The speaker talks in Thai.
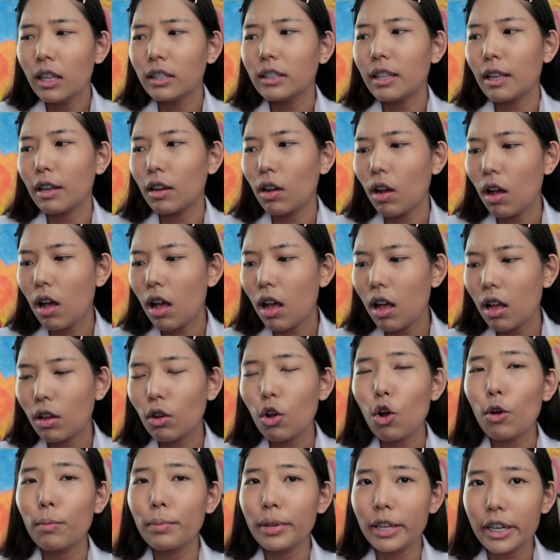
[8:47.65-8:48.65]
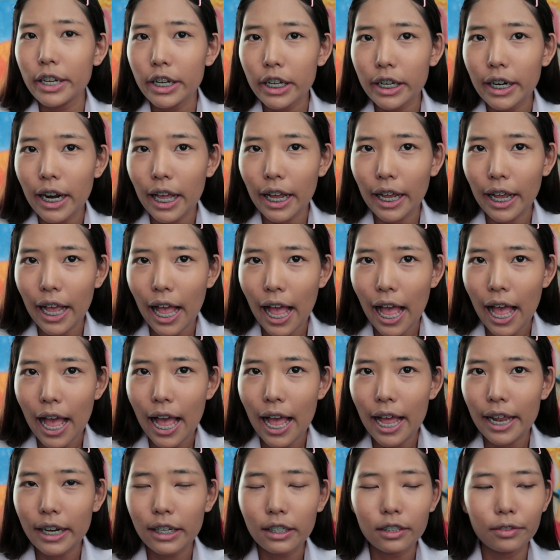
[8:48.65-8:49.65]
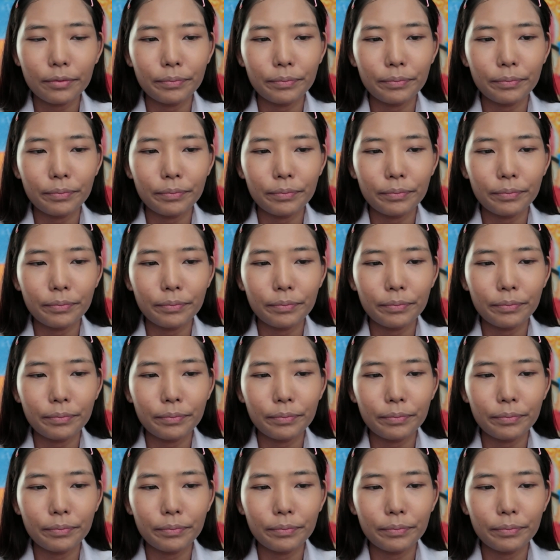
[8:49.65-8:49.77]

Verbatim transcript: แต่ก็กบนิดนึงละกัน